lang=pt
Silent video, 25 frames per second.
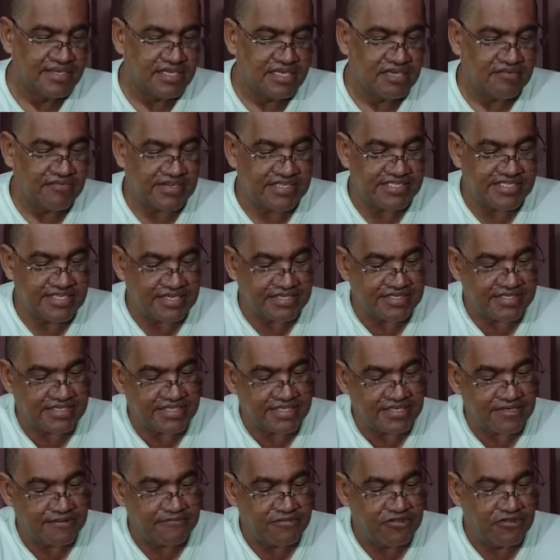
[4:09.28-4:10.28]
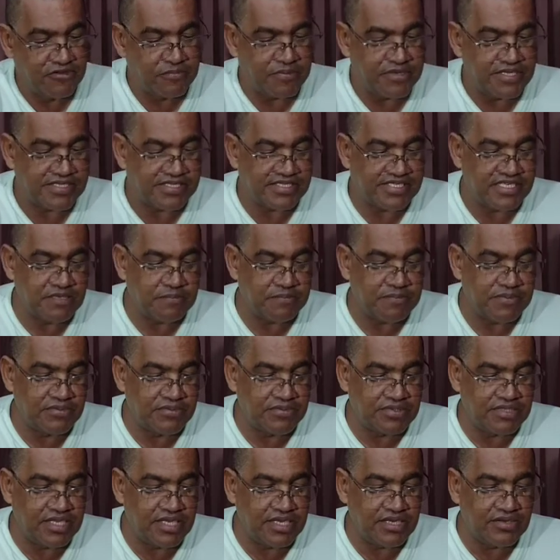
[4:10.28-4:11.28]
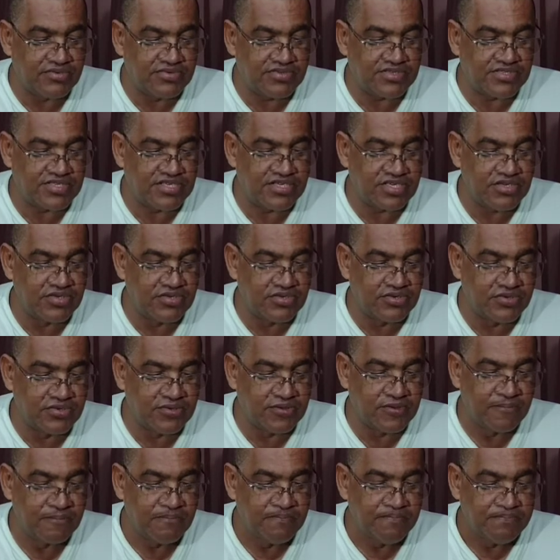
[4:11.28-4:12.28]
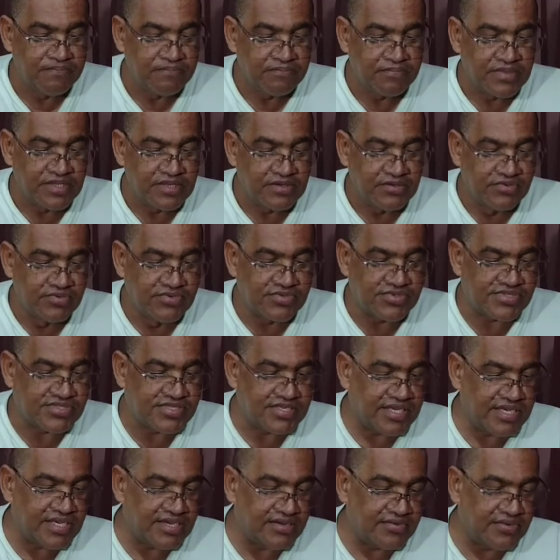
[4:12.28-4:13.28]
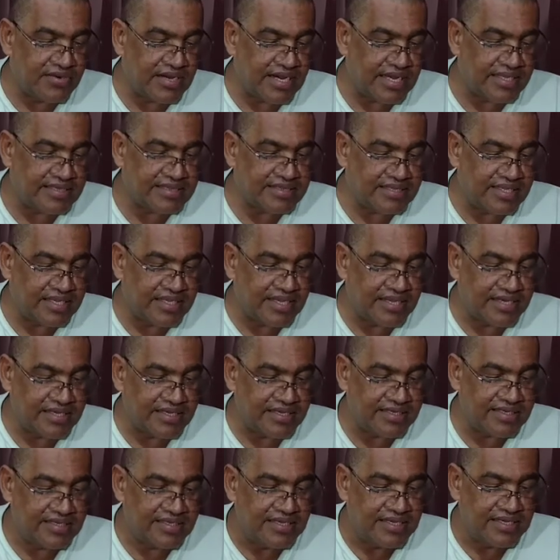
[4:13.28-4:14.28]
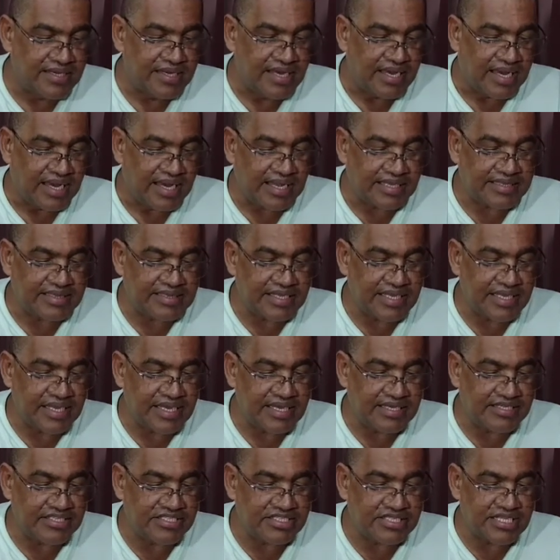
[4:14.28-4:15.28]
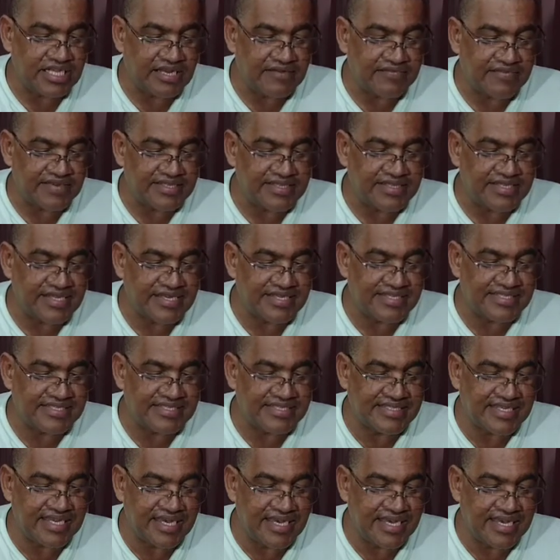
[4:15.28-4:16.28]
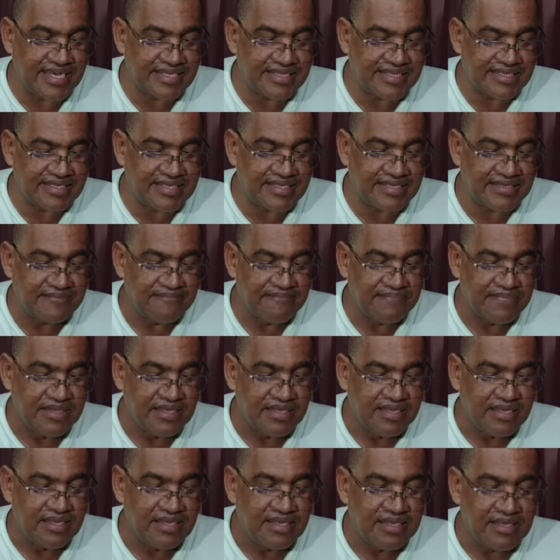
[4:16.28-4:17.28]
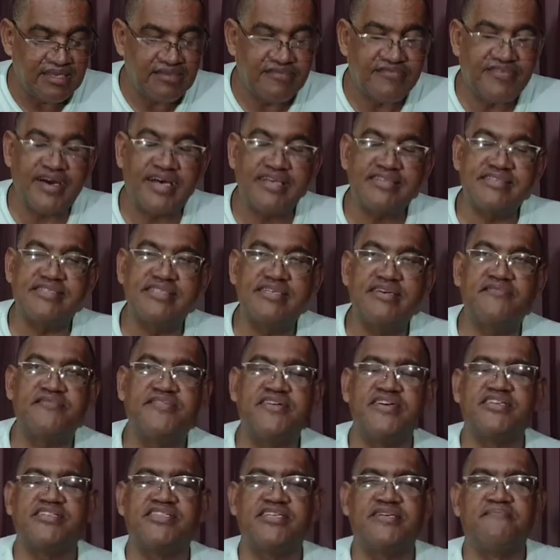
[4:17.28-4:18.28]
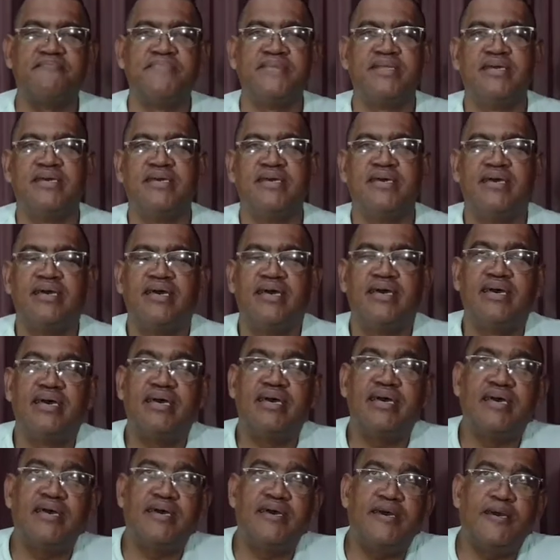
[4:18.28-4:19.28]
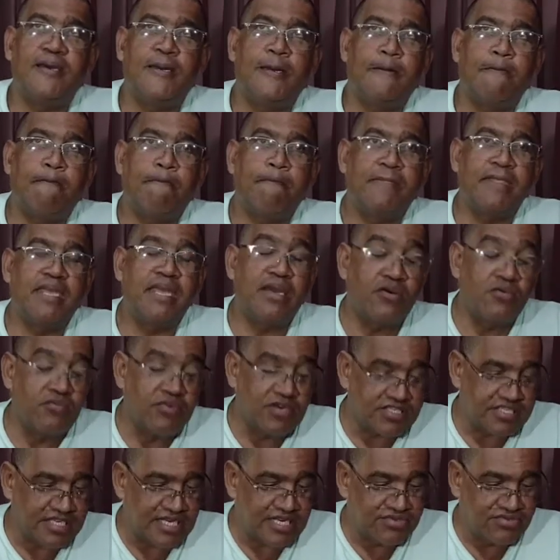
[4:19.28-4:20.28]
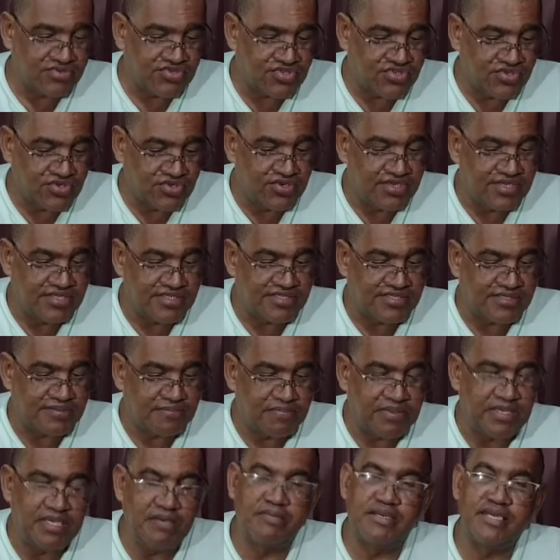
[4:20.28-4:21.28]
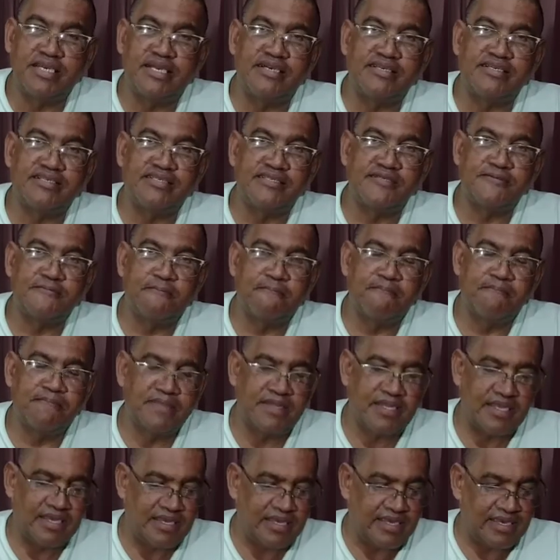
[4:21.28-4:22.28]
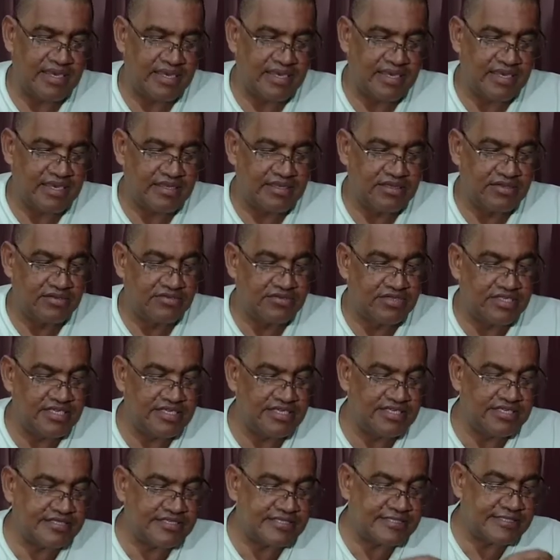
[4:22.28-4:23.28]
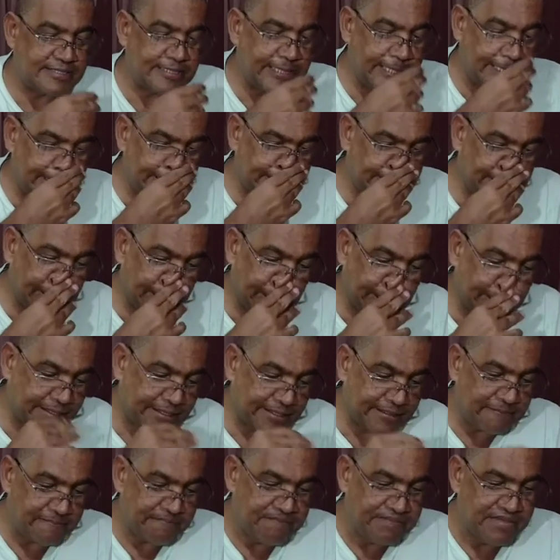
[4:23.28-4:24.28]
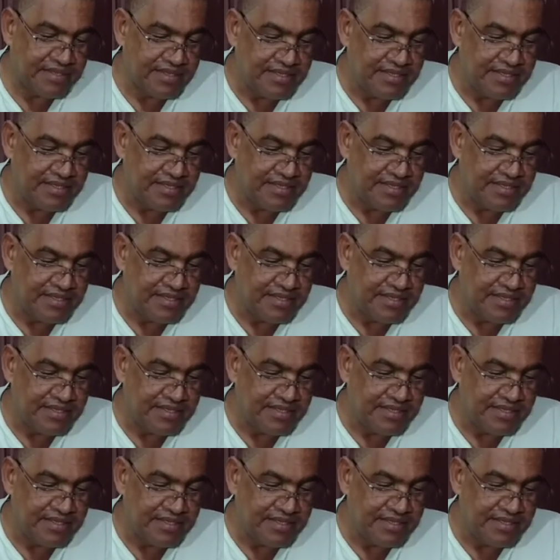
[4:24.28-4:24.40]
que vai dizer assim: No princípio, Deus criou o céu, a terra. A terra estava deserta e vazia. Veja, é, em algumas traduções bíblicas, é, não diz deserta,